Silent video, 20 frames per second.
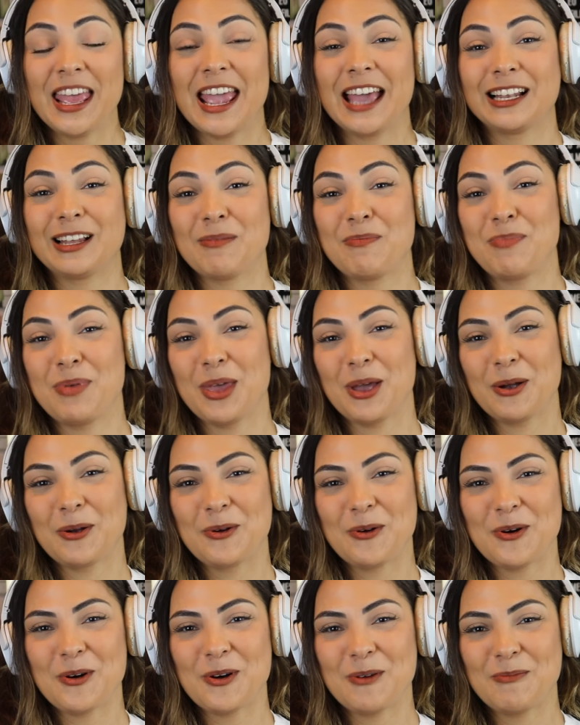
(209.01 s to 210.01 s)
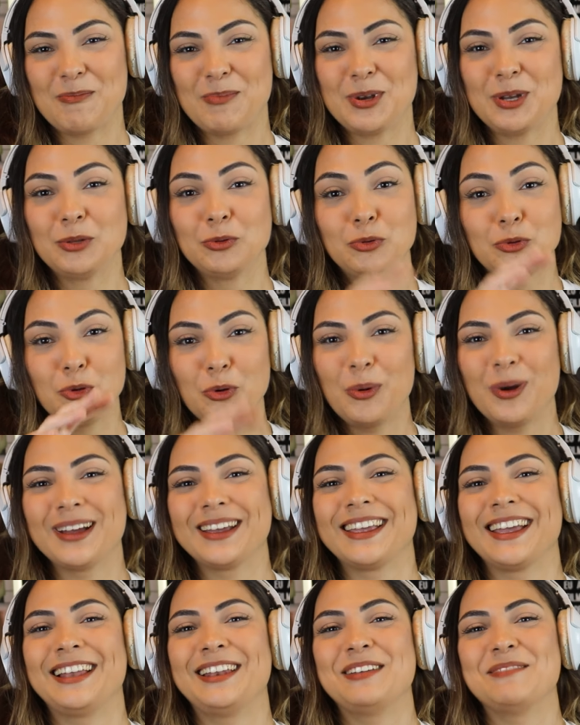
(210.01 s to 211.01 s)
Ela pegou, printou
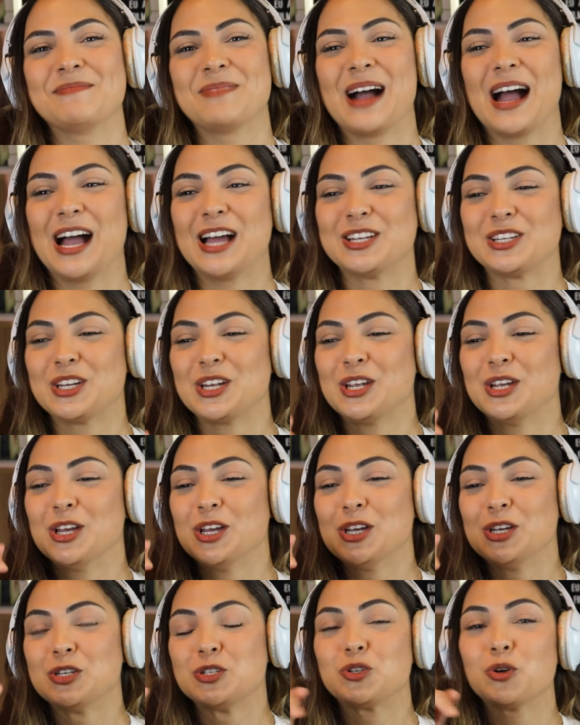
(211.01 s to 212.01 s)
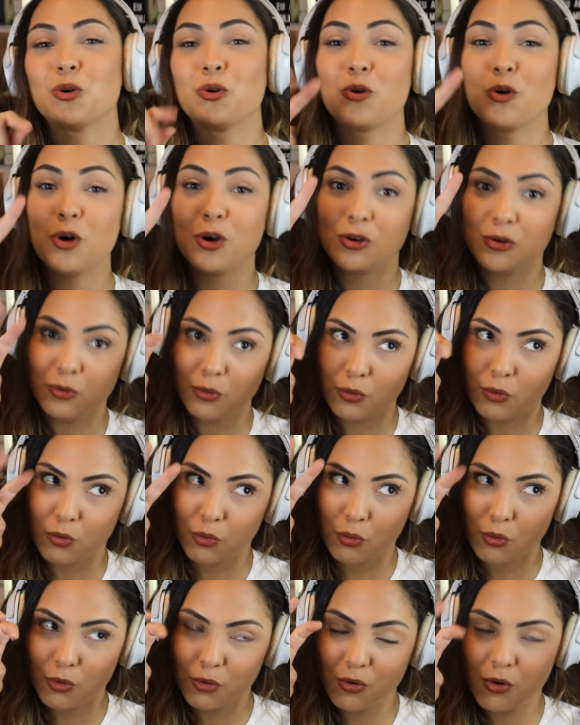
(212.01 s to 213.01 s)
aquela imagem, jogou no
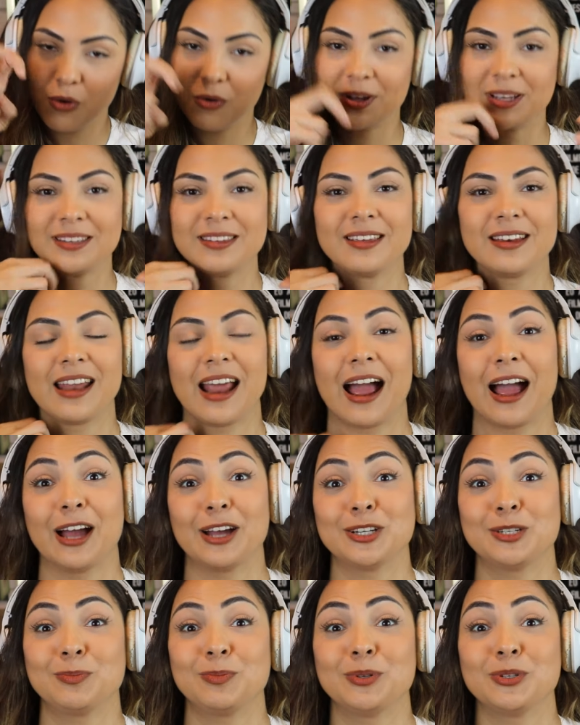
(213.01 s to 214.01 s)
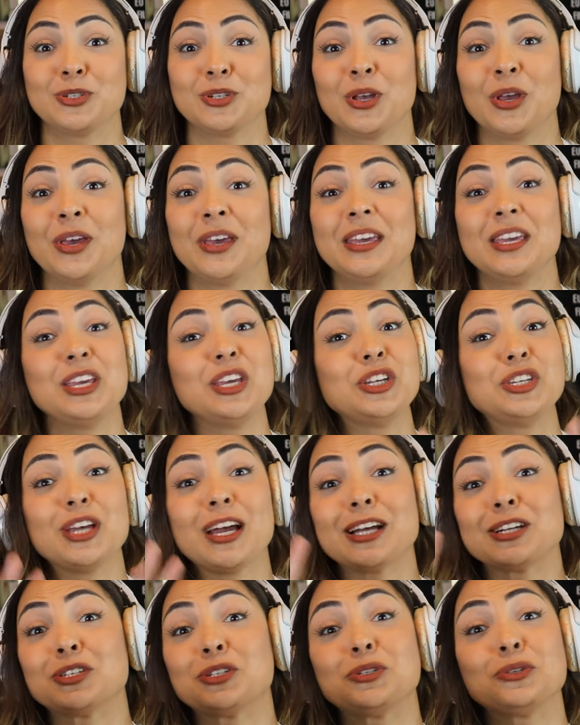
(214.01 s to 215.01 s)
Google, entre aspas, e
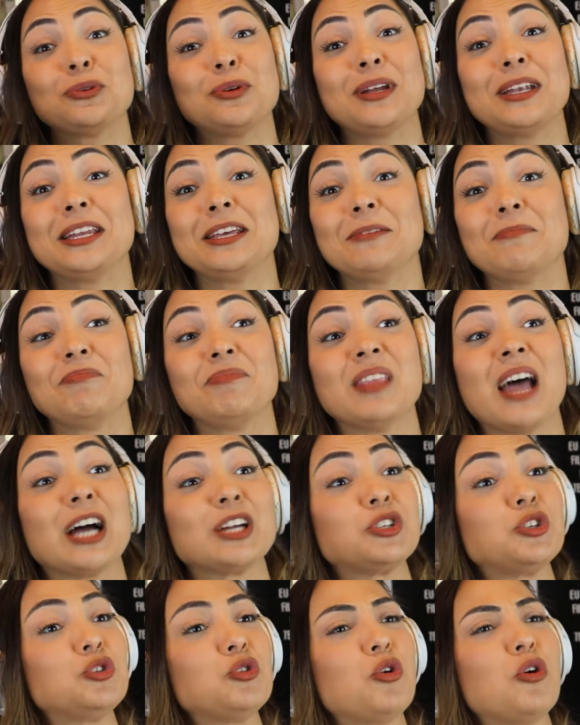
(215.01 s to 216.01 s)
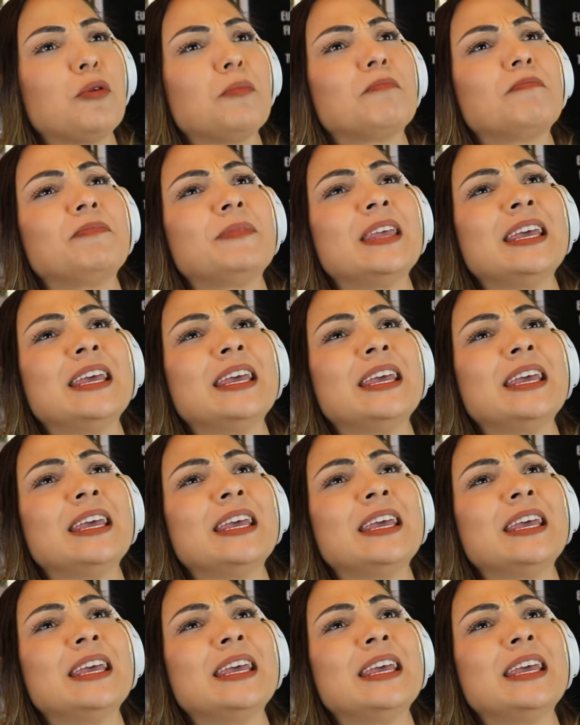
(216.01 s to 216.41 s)
já achou ali, achou